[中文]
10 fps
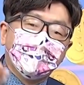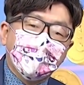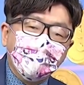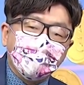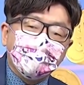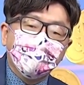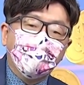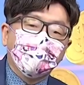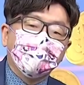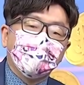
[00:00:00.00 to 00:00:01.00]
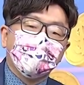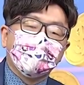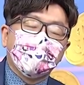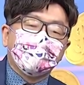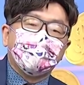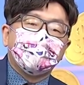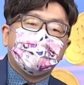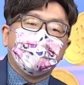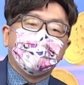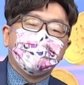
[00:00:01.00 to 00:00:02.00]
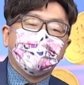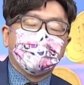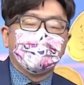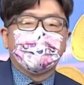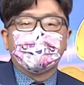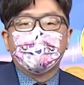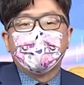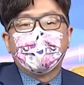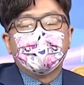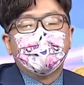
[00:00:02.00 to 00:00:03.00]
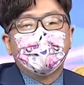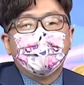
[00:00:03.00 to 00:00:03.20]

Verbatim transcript: 那你每次破都停损上去又接，你不是每次都两头八？